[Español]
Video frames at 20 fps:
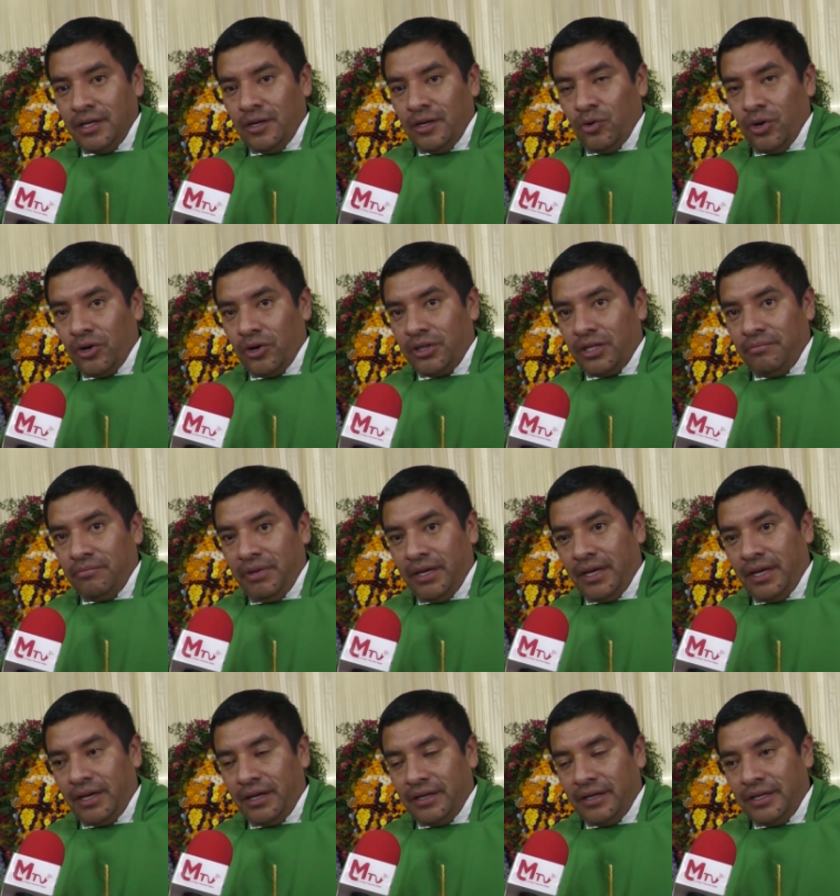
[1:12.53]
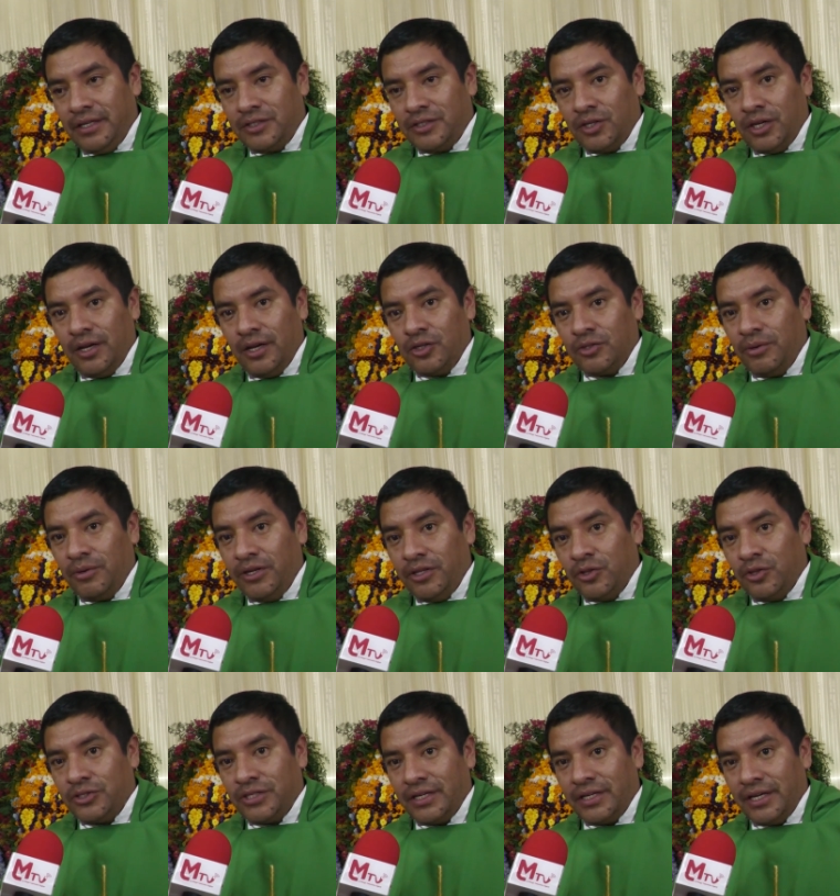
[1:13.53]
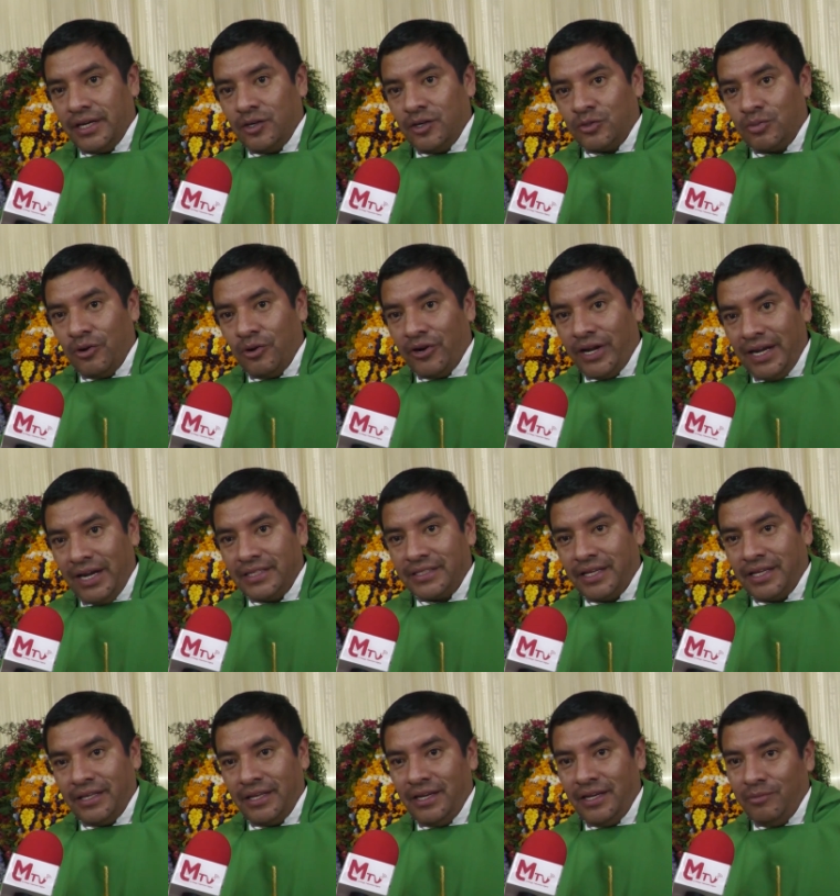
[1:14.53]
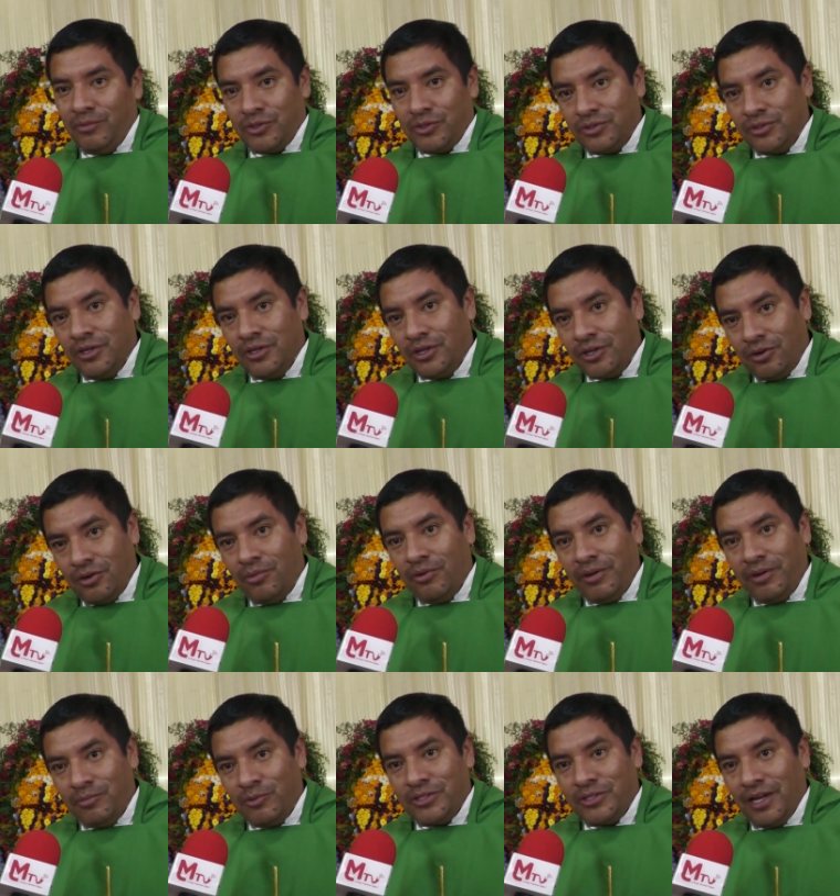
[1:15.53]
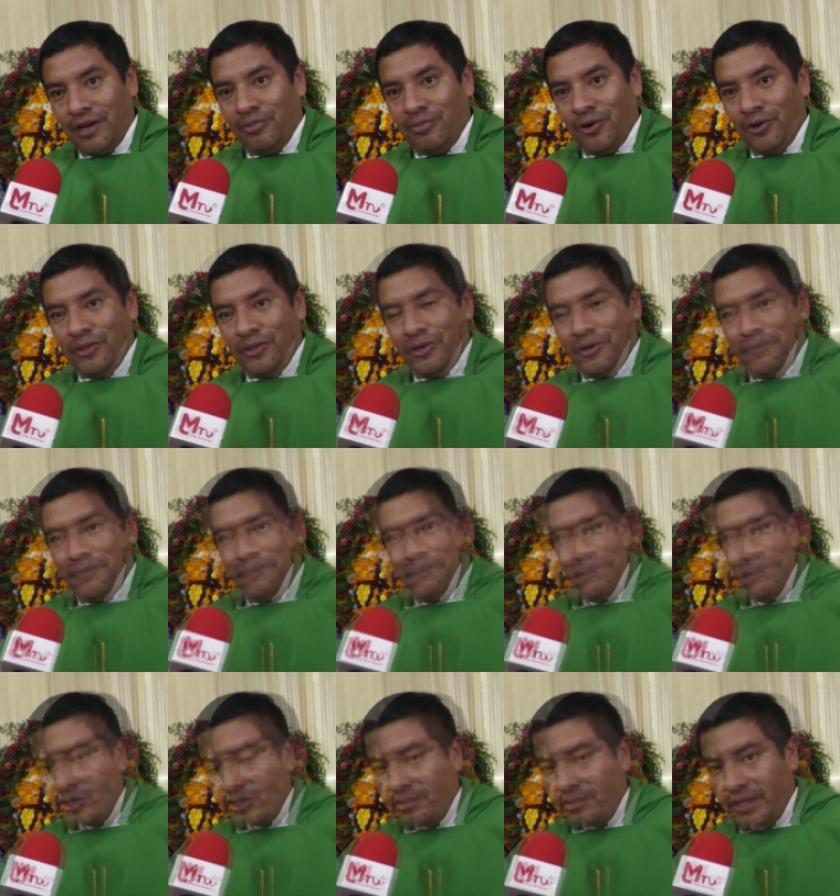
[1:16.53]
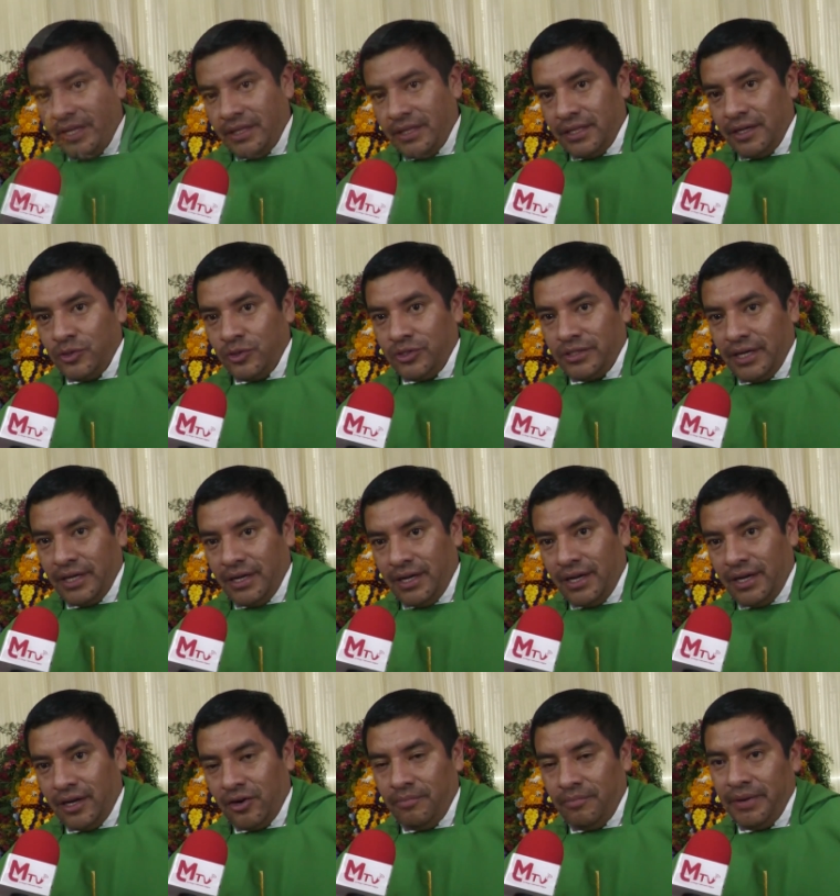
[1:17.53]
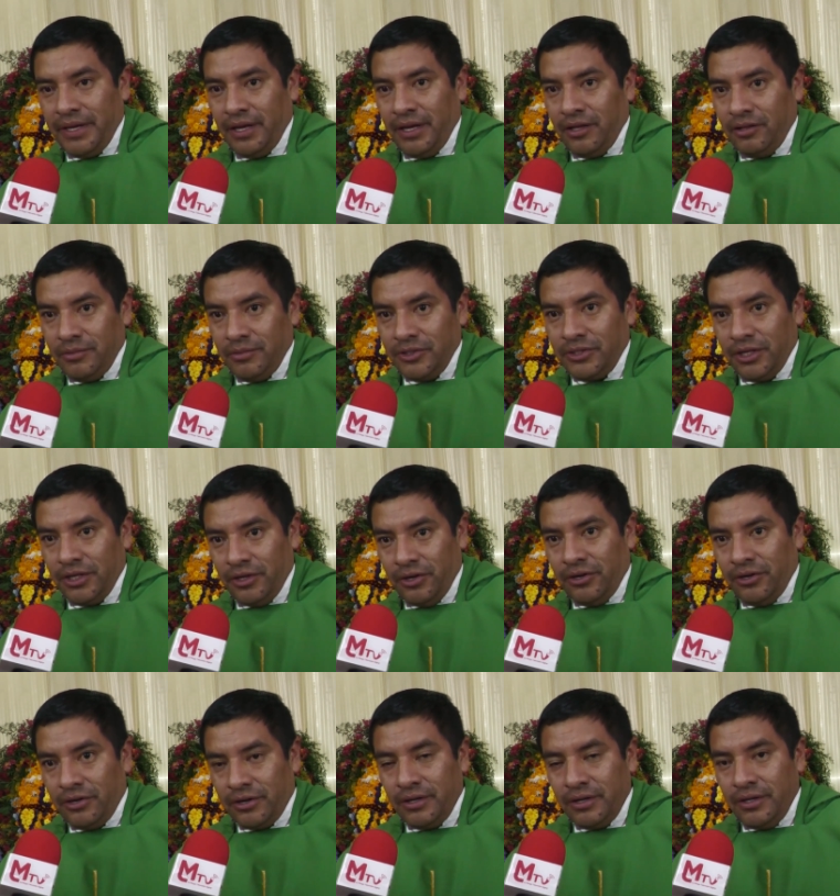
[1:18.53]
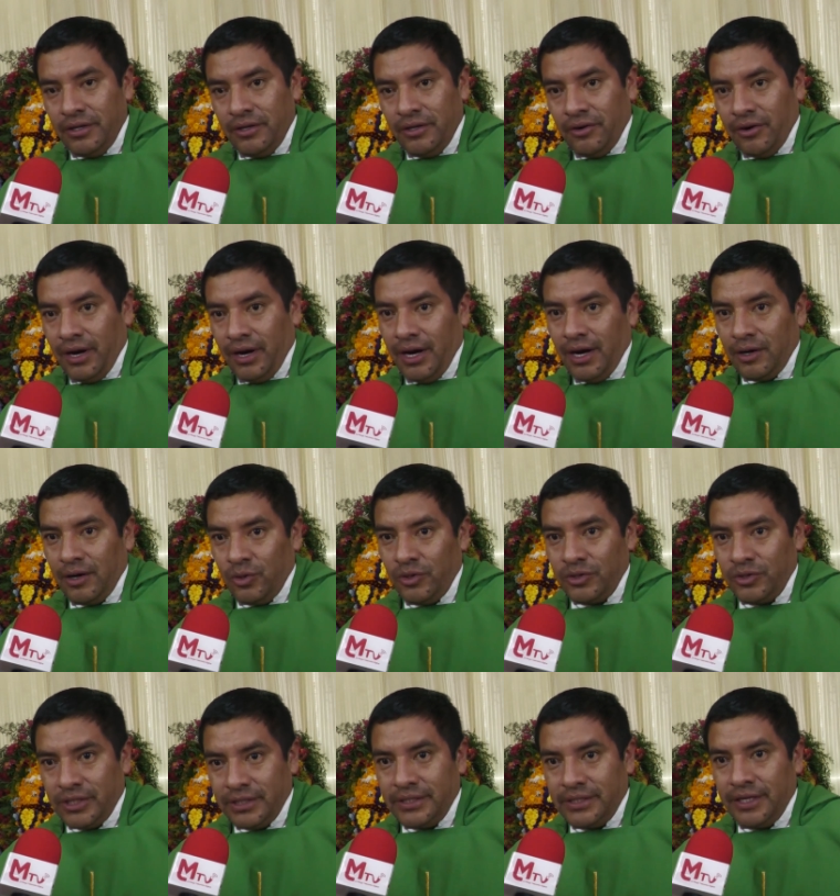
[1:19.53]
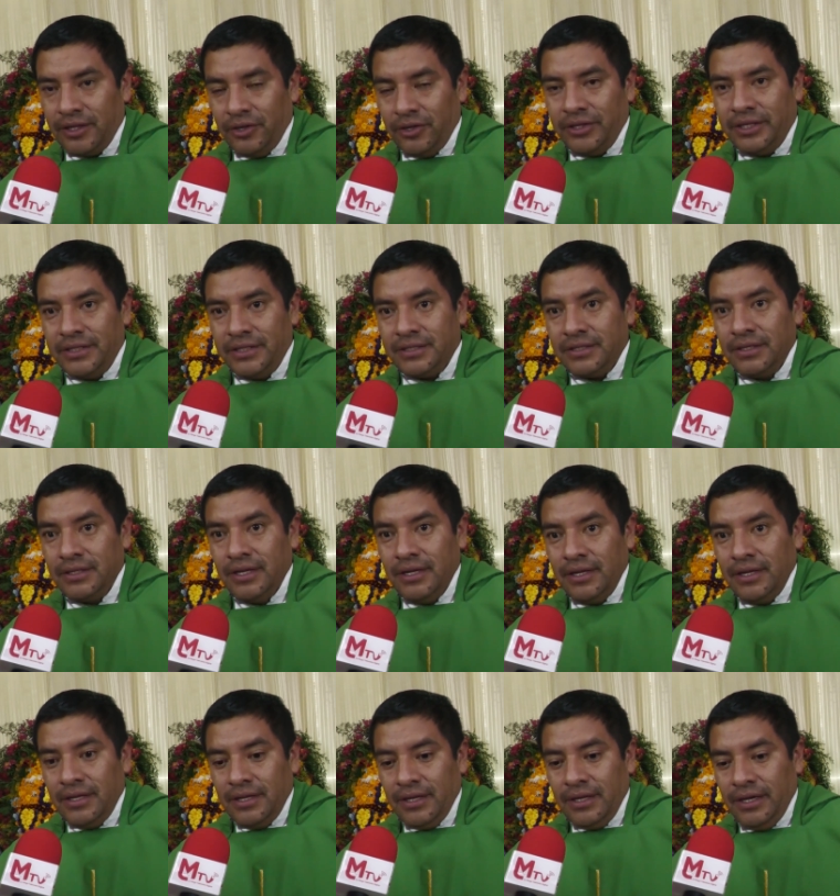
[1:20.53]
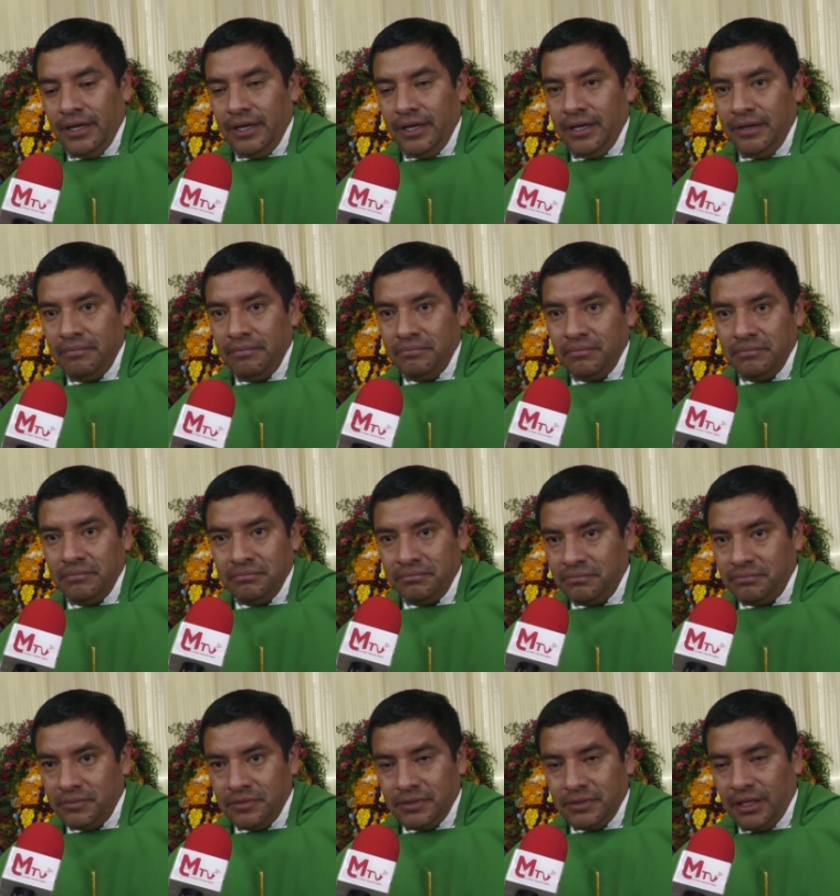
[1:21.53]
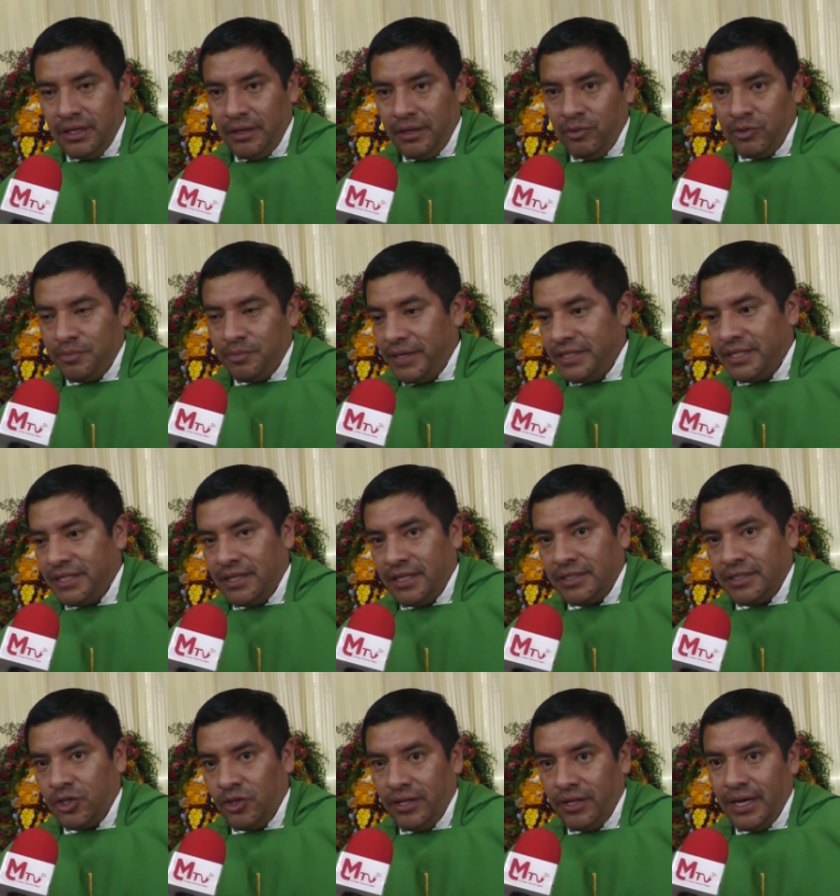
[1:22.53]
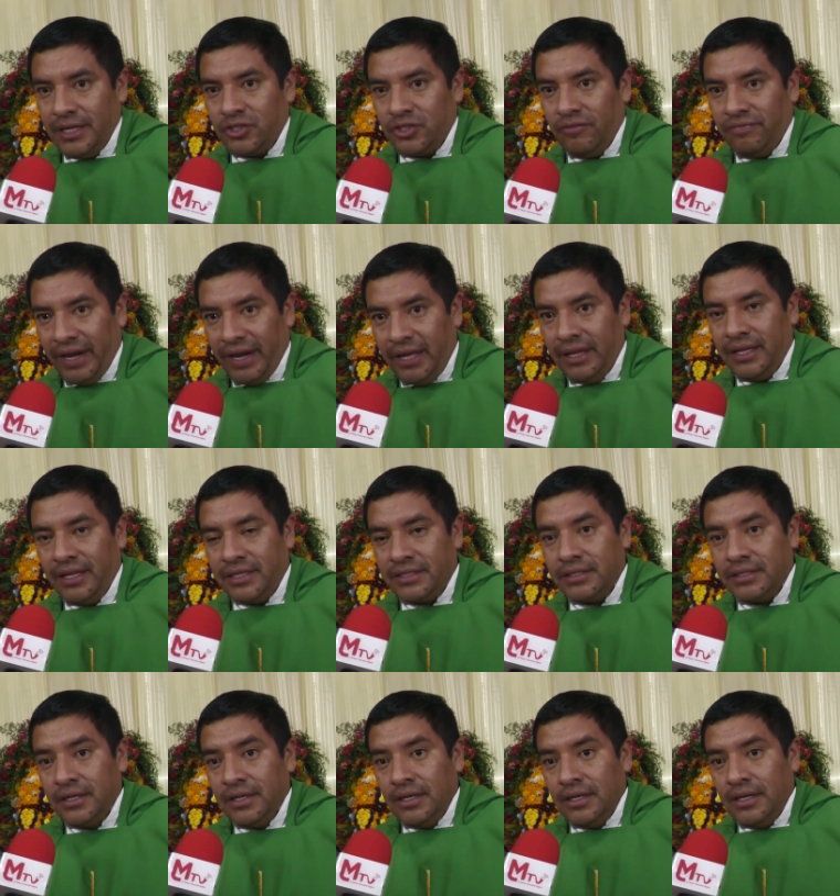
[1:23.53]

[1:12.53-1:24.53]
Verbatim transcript: Luego también este, los bonitos arreglos florales que tenemos, como vemos al fondo, Dios mediante nos estará acompañando Monseñor, ojalá algunos sacerdotes, y tenemos presentación de las ofrendas.